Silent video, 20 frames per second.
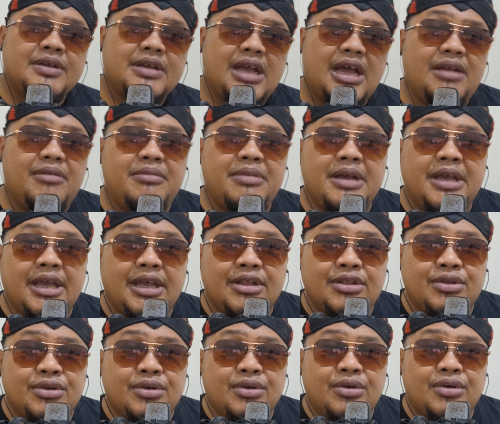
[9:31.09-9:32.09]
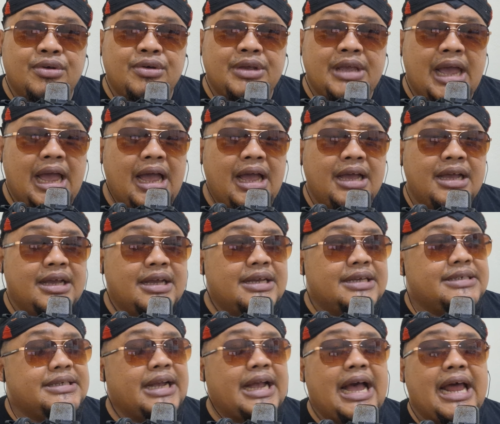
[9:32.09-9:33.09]
Kan begitu ya.
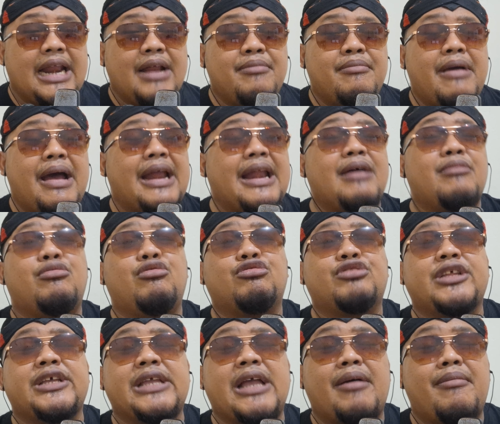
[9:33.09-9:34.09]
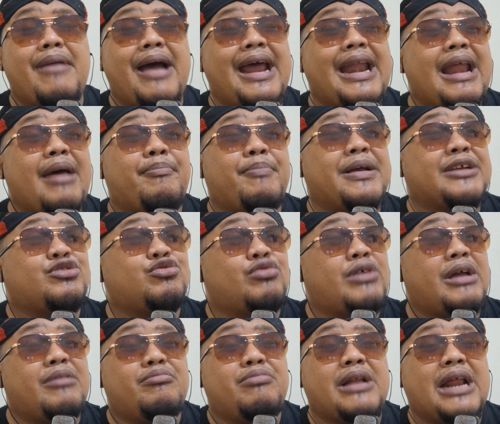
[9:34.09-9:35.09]
Sekarang mana buktinya? Mana
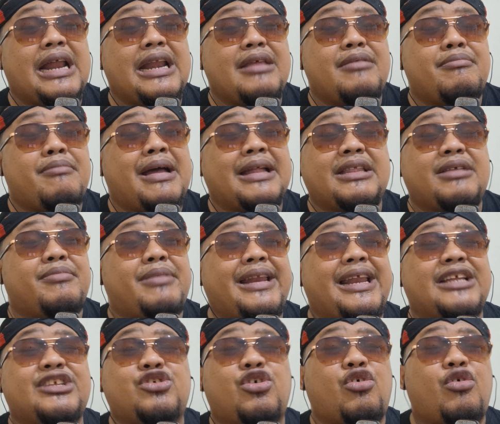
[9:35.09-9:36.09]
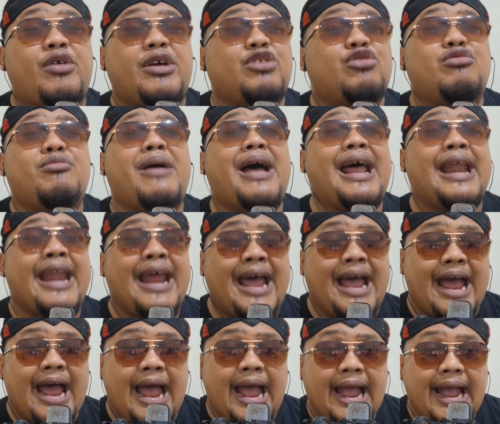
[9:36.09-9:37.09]
pasukan berani mati bela Jokowi itu
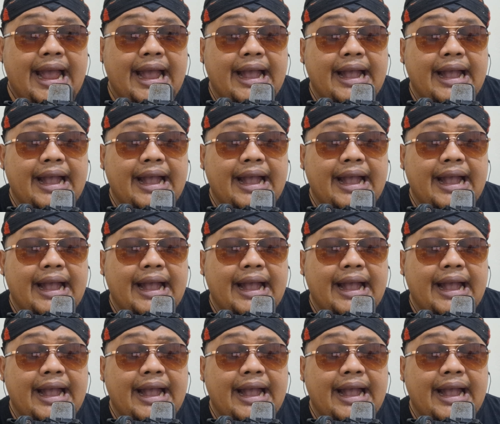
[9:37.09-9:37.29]
mana?